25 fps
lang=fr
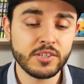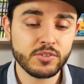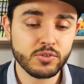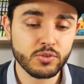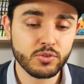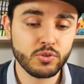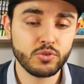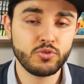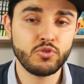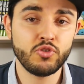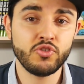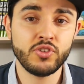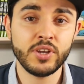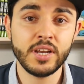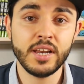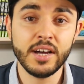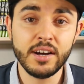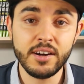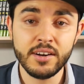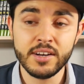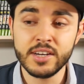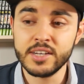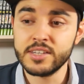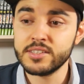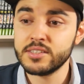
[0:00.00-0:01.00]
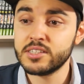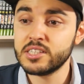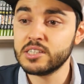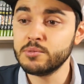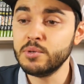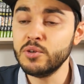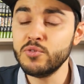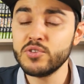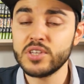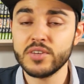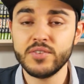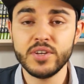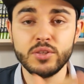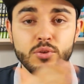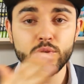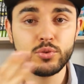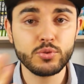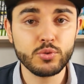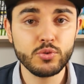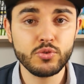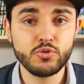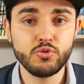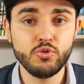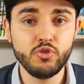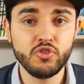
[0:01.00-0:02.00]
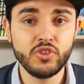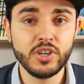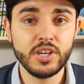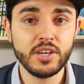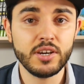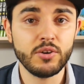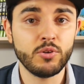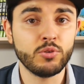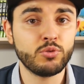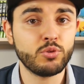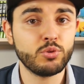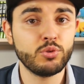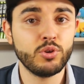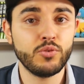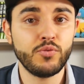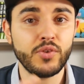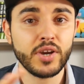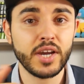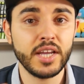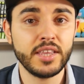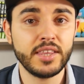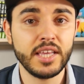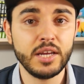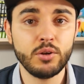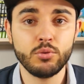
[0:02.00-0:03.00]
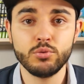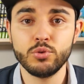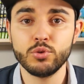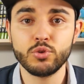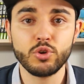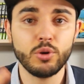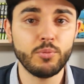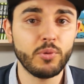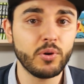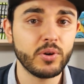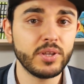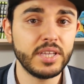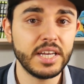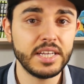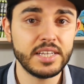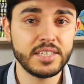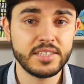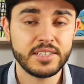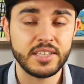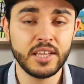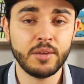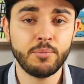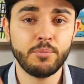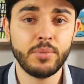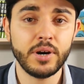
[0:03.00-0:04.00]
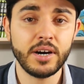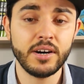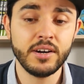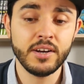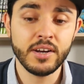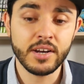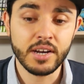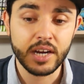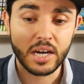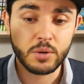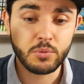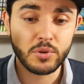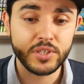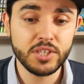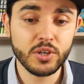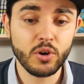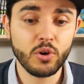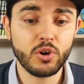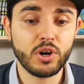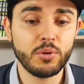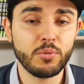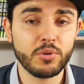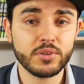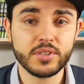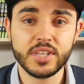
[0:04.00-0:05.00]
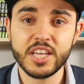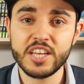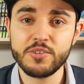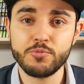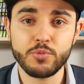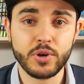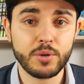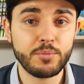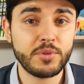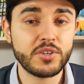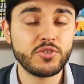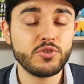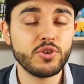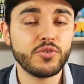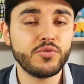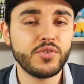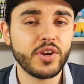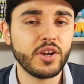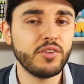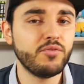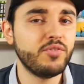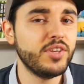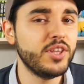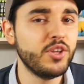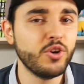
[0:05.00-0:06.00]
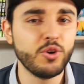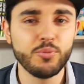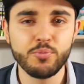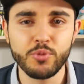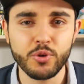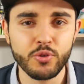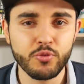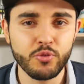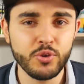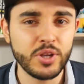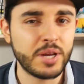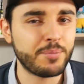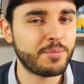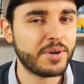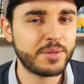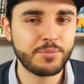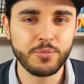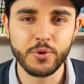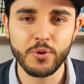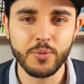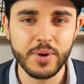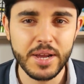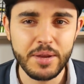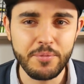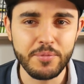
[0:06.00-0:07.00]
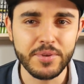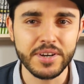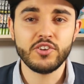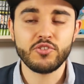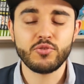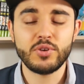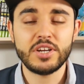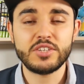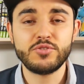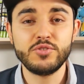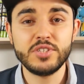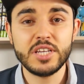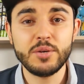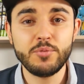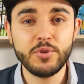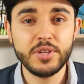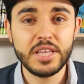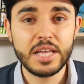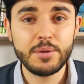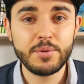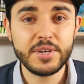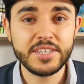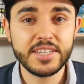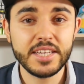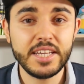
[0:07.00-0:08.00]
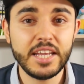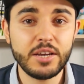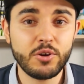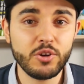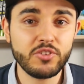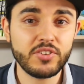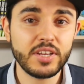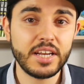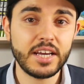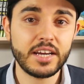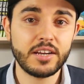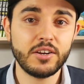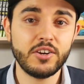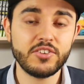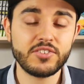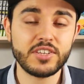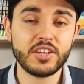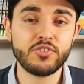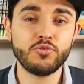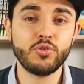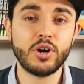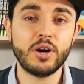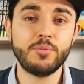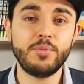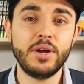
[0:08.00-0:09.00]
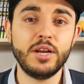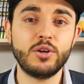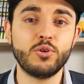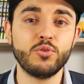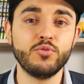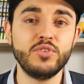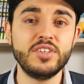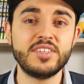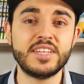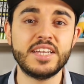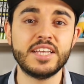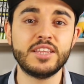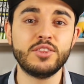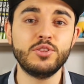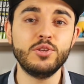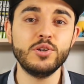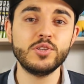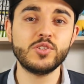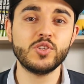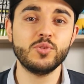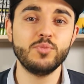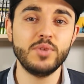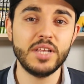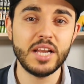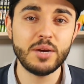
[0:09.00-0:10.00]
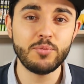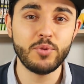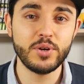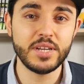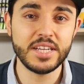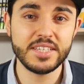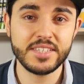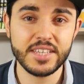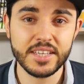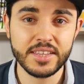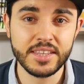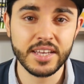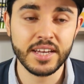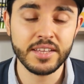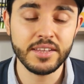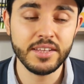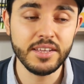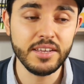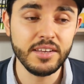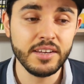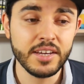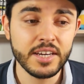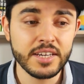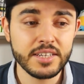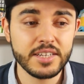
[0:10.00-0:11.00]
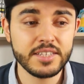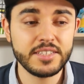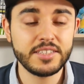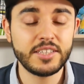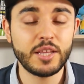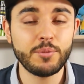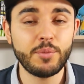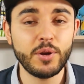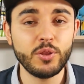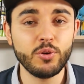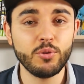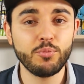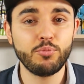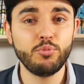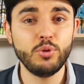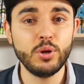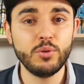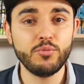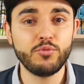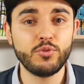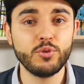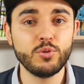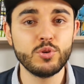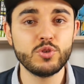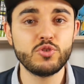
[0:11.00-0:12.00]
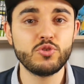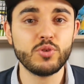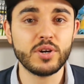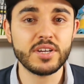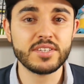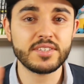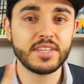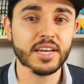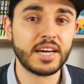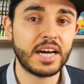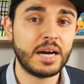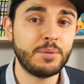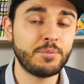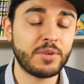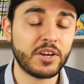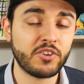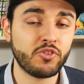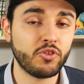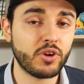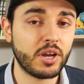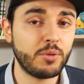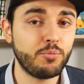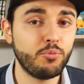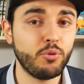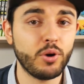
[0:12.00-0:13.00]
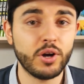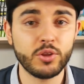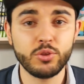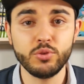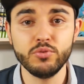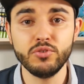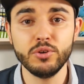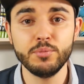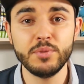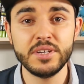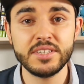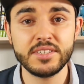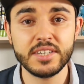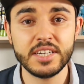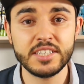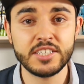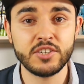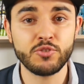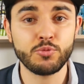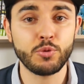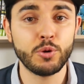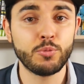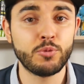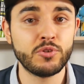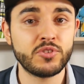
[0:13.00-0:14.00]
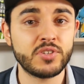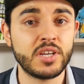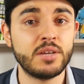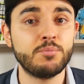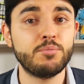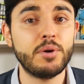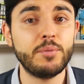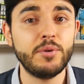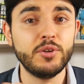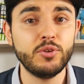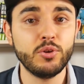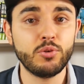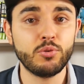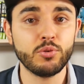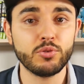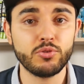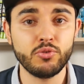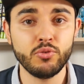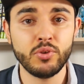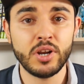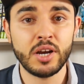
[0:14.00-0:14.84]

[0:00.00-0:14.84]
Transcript: sur ce sujet-là. Si jamais vous avez d'autres sujets autour de Fairy Tail ou d'autres mangas, n'hésitez pas à me le dire en commentaire. Je pourrais bien sûr faire une vidéo pour vous, il a pas de problème. Je vous laisse vous abonner à ma chaîne et cocher la cloche car je vous rappelle qu'on vise les 200 000 abonnés cette année. N'hésitez pas non plus à me follow sur Instagram car je réponds à tous vos messages et je propose quand même pas mal de contenu